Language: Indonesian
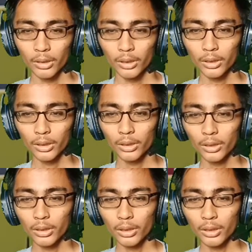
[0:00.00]

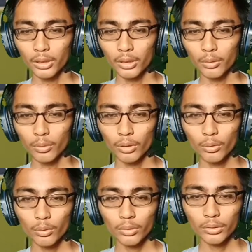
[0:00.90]
uh, gue
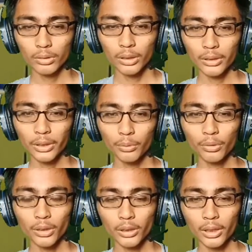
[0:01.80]
tuh salah
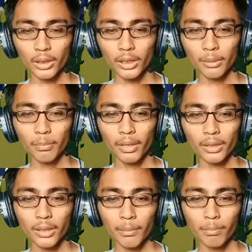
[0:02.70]
satunya ya ingin
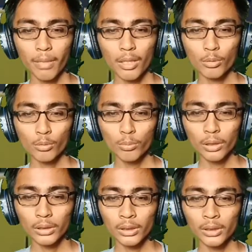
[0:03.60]
main game baru
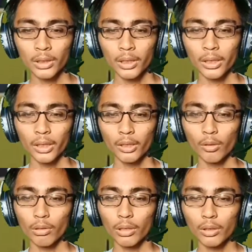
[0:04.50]
buatan yang
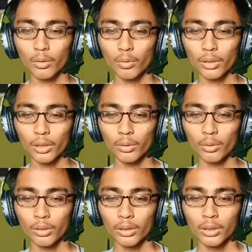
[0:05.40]
dulu kita
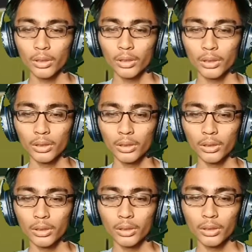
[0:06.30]
yaitu eh
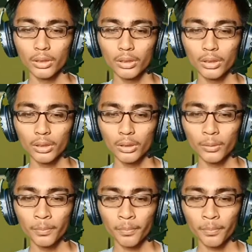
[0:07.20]
uh,